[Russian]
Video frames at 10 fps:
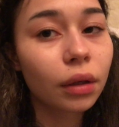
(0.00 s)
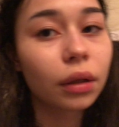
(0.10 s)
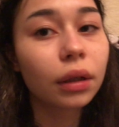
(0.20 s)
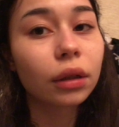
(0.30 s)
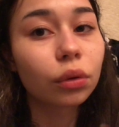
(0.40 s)

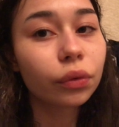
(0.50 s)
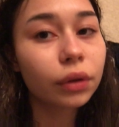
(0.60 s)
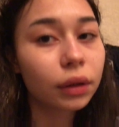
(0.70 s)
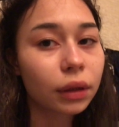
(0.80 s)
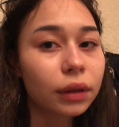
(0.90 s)

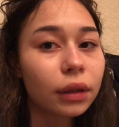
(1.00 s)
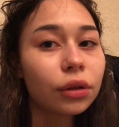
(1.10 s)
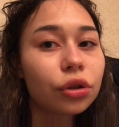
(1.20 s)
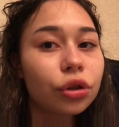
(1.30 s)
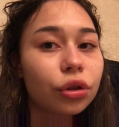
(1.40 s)
Готовьтесь,
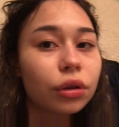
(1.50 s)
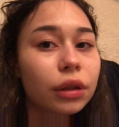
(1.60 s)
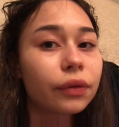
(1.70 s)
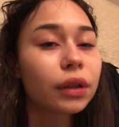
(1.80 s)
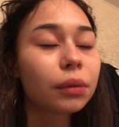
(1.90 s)
осталось
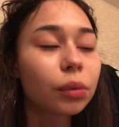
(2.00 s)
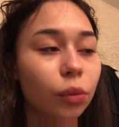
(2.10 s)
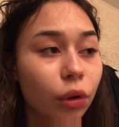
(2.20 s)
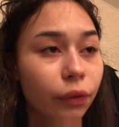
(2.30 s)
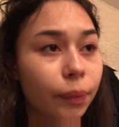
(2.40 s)
совсем
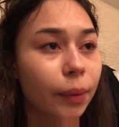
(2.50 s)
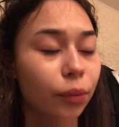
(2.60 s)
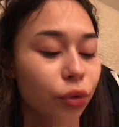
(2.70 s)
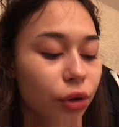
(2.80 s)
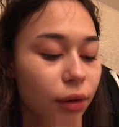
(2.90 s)
немного вам
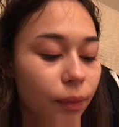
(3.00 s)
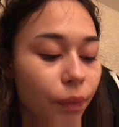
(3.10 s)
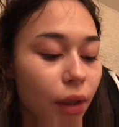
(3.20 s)
помучиться.